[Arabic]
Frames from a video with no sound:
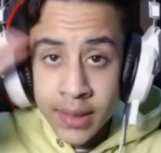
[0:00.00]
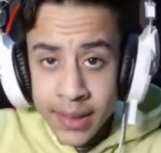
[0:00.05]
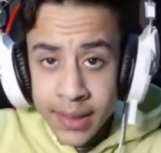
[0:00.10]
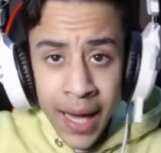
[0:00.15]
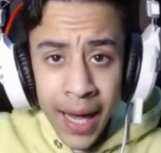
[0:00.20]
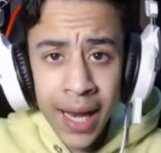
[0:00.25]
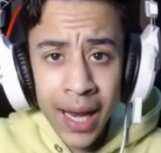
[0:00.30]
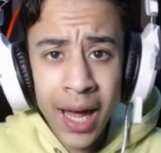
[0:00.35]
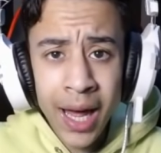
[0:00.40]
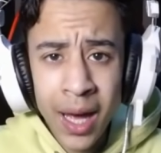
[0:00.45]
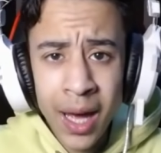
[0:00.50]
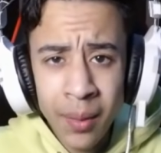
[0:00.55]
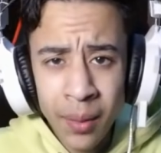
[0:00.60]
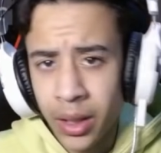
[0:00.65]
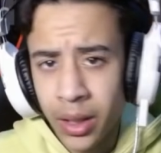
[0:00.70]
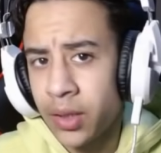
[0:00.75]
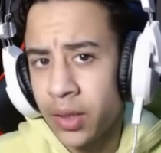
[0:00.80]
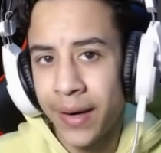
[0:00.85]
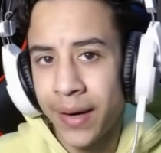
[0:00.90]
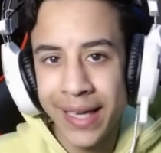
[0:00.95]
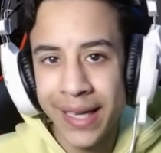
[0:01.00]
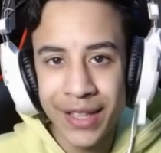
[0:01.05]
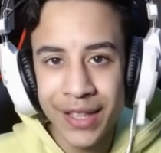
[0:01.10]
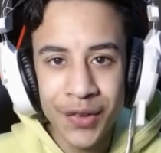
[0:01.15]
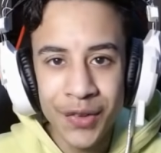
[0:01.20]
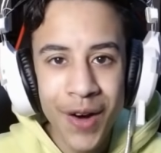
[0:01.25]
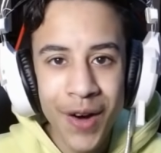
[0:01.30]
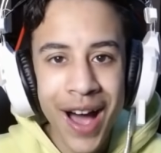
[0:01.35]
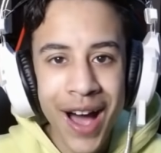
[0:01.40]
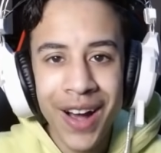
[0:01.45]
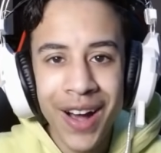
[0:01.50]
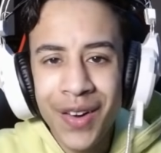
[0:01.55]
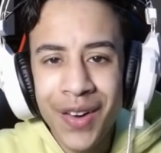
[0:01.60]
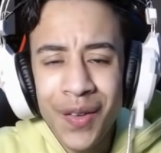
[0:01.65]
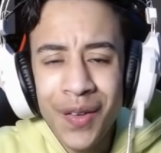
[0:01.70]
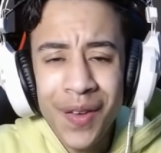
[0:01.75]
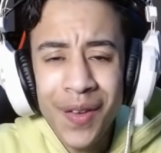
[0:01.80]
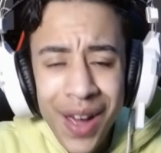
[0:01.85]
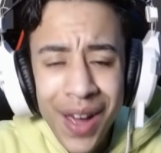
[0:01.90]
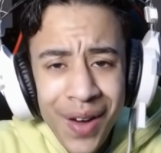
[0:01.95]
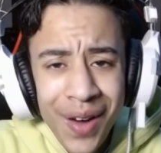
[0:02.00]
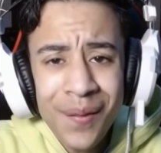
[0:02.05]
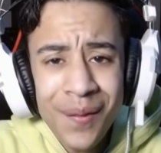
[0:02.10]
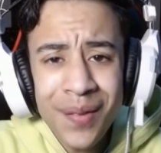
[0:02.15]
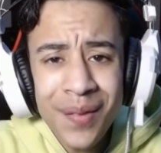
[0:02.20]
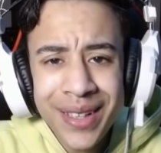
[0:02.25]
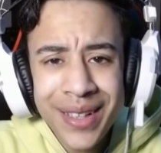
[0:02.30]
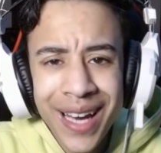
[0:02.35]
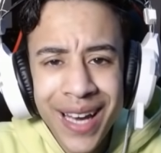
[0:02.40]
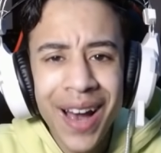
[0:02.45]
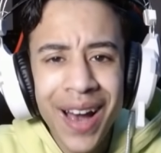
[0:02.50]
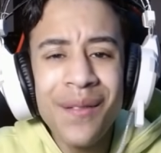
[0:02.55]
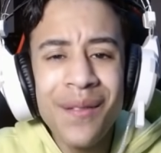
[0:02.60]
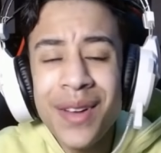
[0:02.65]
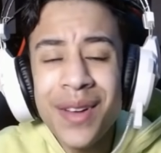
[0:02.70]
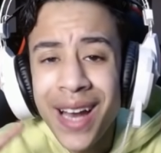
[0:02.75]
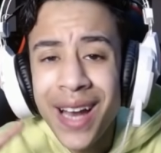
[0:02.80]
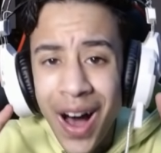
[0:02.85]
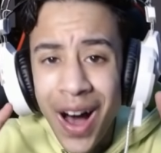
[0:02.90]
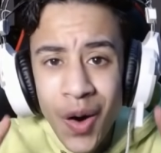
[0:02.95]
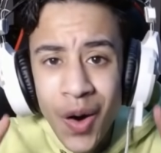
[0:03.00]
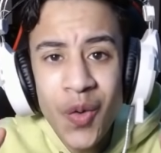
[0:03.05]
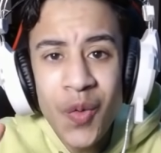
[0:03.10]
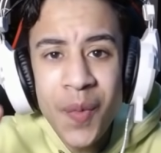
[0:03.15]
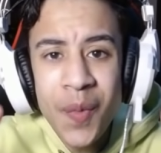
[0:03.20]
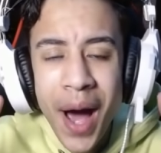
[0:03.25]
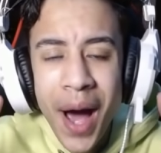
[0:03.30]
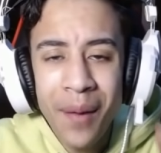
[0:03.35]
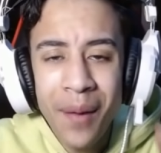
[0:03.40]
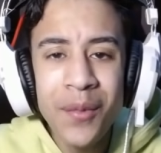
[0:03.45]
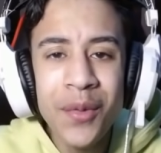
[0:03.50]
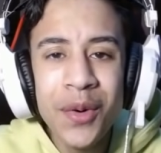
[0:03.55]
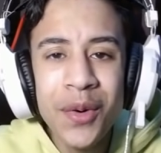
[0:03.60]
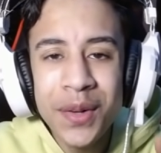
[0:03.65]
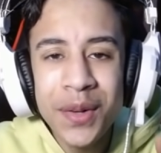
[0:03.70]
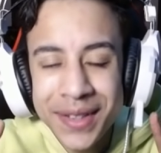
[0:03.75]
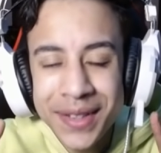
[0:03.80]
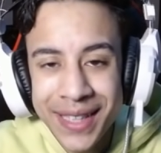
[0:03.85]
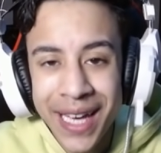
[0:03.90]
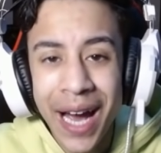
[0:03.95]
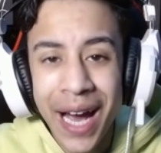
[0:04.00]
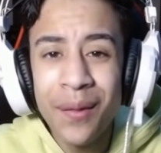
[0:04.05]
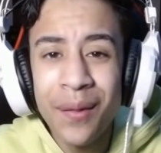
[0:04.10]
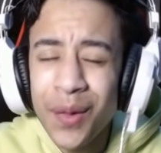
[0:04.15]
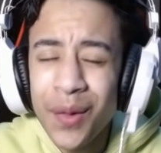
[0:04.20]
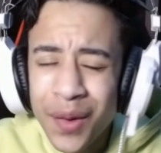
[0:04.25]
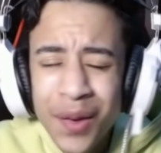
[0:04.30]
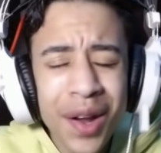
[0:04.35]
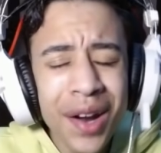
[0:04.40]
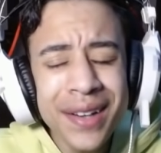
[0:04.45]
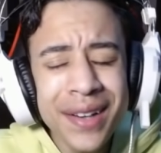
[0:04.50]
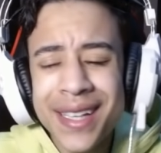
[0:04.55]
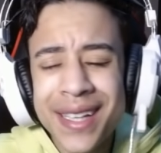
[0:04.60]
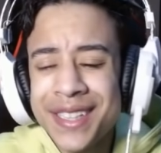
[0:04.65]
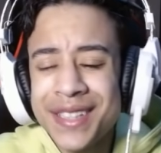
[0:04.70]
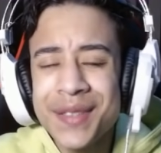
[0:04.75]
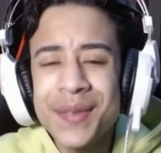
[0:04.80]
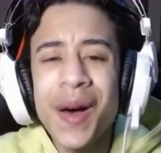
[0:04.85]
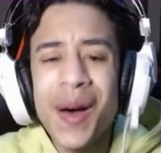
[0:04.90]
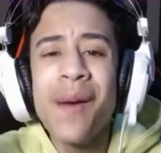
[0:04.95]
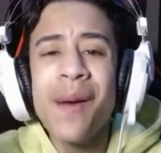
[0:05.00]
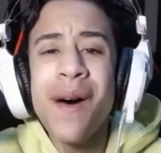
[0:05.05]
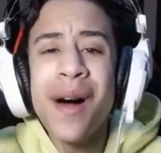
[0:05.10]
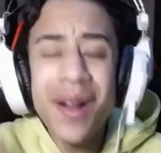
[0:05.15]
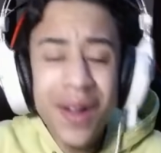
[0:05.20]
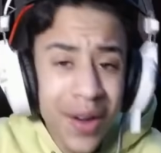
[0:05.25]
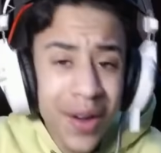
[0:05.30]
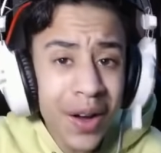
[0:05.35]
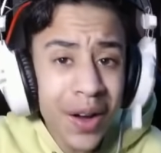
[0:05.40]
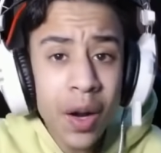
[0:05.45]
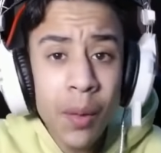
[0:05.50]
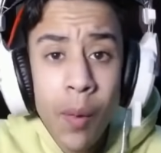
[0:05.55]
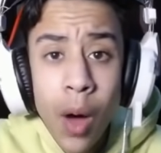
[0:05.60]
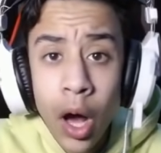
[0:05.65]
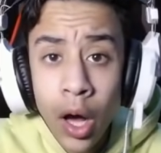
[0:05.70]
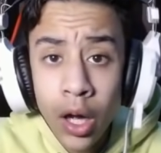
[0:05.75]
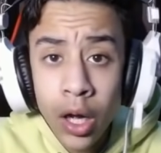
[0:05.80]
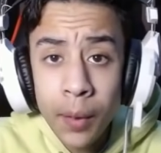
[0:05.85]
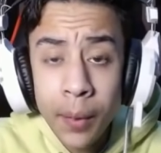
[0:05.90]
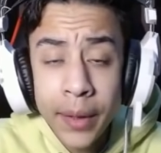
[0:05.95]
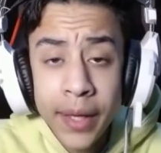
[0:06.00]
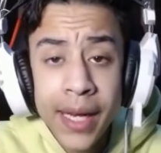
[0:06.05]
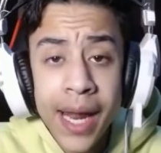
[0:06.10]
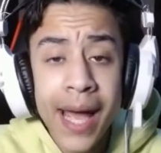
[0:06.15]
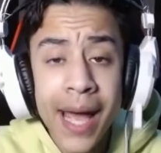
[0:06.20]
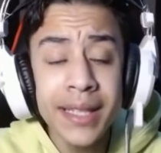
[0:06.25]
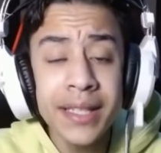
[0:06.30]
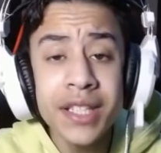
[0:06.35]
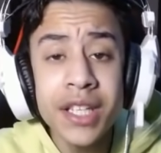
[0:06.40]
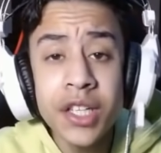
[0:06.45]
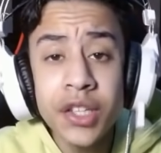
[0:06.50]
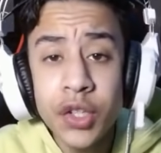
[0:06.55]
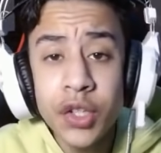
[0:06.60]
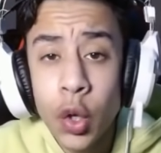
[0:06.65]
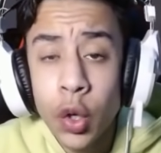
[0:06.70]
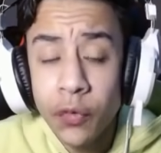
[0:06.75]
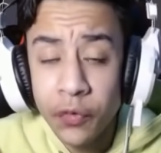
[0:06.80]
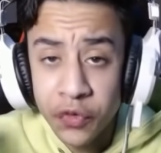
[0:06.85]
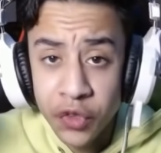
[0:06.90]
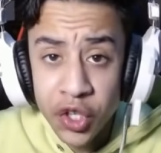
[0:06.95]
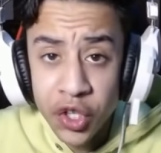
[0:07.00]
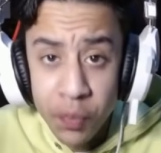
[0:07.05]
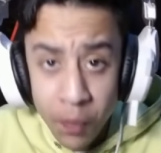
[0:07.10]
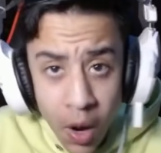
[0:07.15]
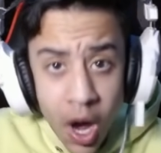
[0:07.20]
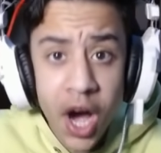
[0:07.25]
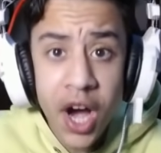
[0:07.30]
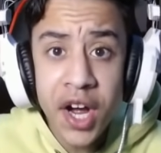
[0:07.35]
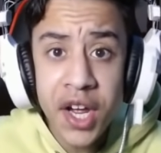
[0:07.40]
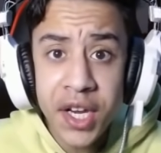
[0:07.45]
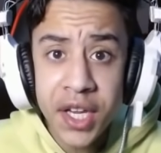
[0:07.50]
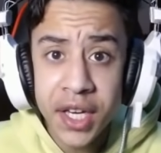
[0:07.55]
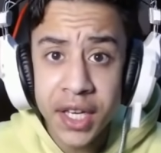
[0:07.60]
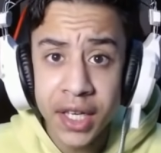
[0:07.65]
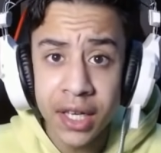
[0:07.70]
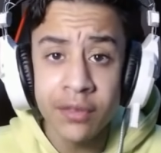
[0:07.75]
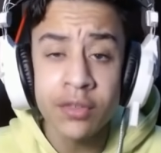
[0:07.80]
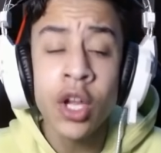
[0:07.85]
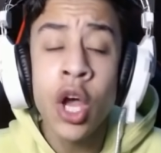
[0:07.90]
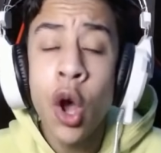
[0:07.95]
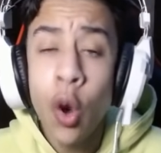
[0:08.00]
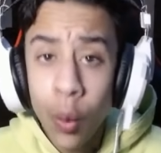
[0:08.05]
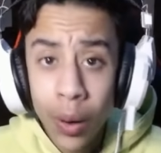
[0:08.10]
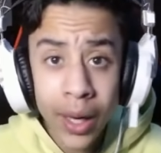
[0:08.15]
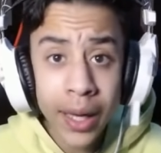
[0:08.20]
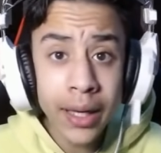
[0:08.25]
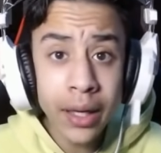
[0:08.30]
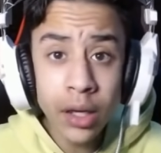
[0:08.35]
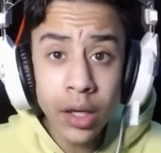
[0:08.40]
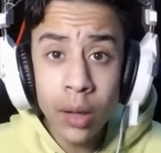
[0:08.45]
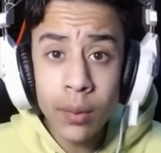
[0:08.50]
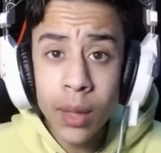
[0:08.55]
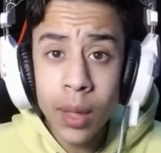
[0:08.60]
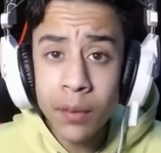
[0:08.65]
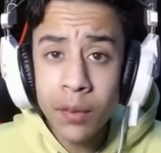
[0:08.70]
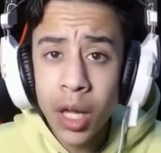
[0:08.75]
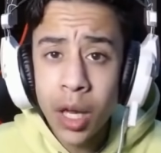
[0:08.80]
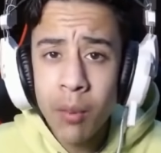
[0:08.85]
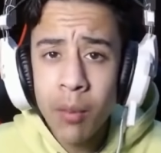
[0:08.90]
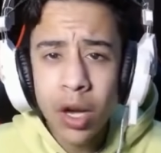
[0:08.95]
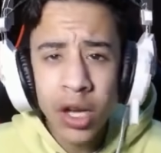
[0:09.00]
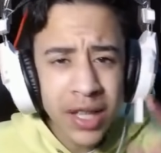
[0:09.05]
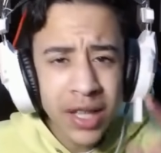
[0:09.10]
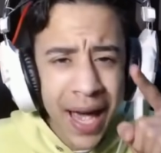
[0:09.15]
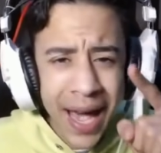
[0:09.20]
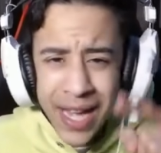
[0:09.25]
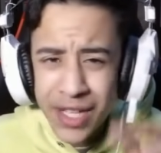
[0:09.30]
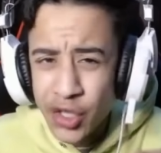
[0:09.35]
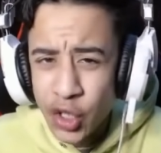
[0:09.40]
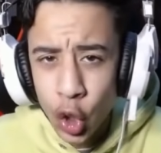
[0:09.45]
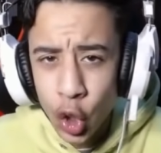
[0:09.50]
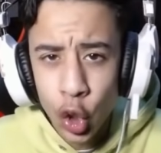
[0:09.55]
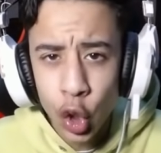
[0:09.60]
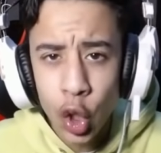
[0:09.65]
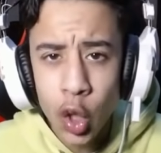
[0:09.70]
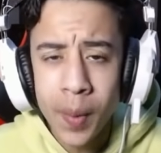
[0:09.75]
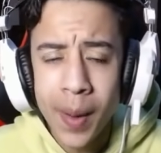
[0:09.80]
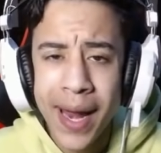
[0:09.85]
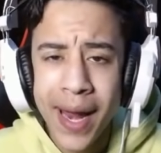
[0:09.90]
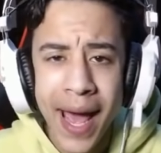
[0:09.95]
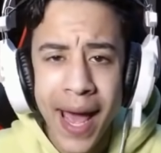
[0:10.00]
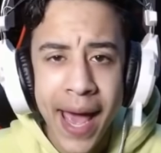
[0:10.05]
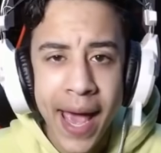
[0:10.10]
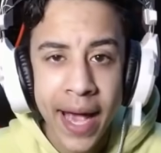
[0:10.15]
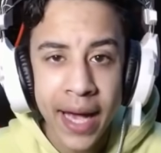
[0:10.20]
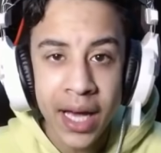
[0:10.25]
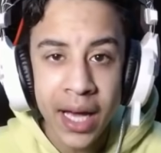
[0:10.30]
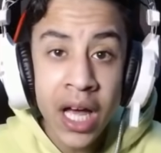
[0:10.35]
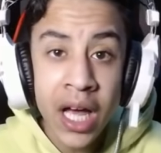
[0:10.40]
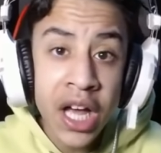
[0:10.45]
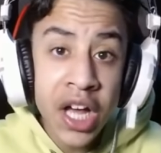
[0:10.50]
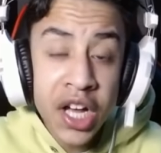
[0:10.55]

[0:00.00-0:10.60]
سلام عليكم وبركاته معكم ام كامل او محمود كامل النهارده يا شباب هنجرب اغرب خدعه تيك توك في ماينكرافت ولكن قبل ابدا المقطع عايز اقول لكم على حاجه